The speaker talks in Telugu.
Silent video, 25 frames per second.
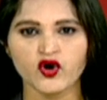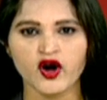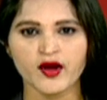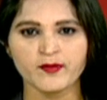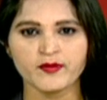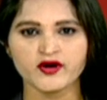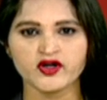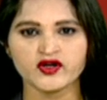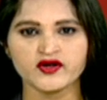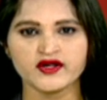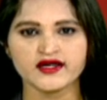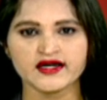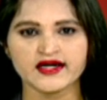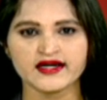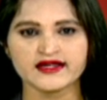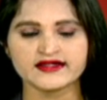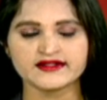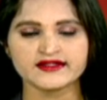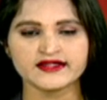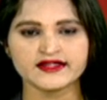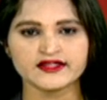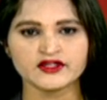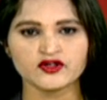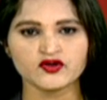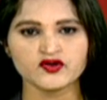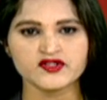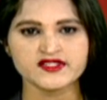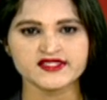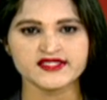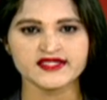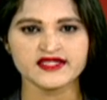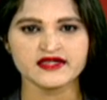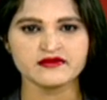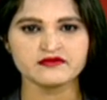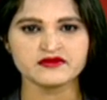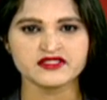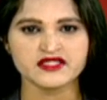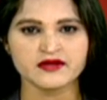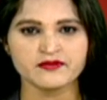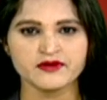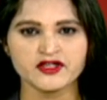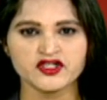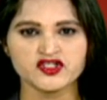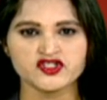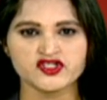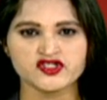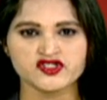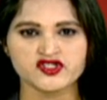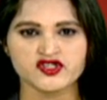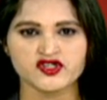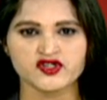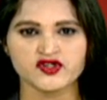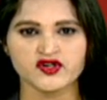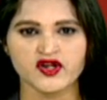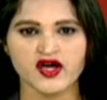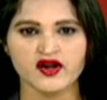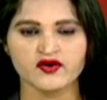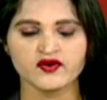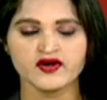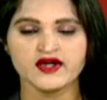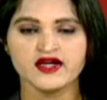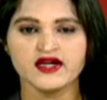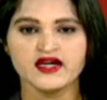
హన్మకొండ కలెక్టరేట్లో సీఎం సమీక్షించనున్నారు